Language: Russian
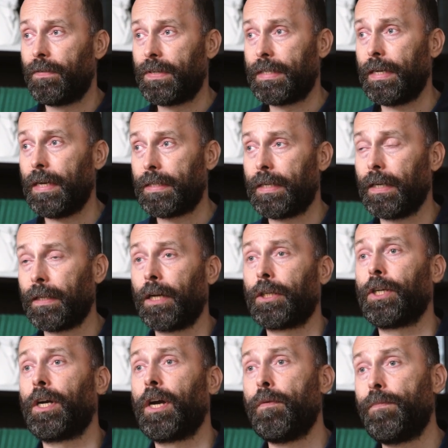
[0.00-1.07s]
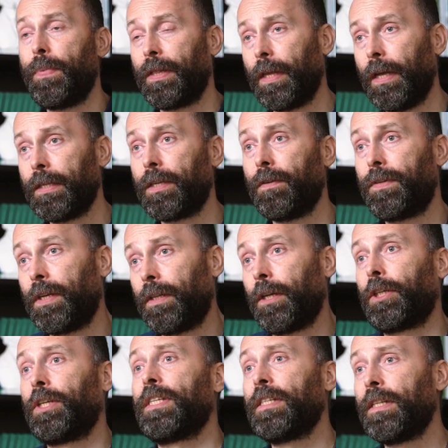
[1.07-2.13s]
все те наши компетенции, все
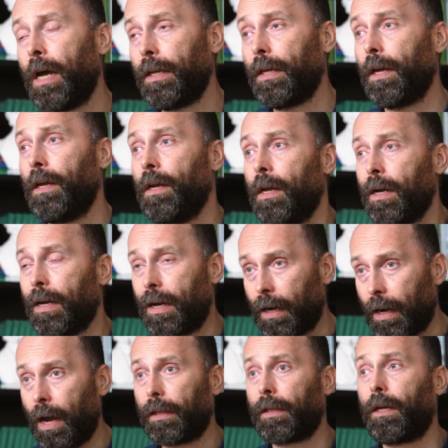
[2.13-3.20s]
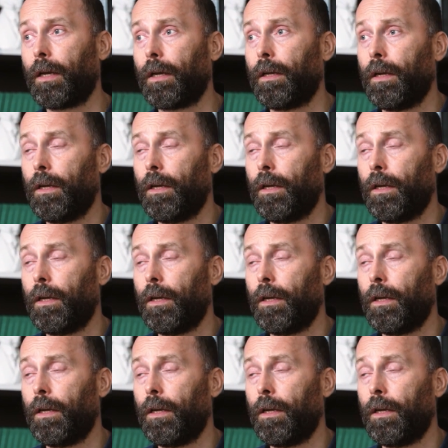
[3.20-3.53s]
наши знания, кратко,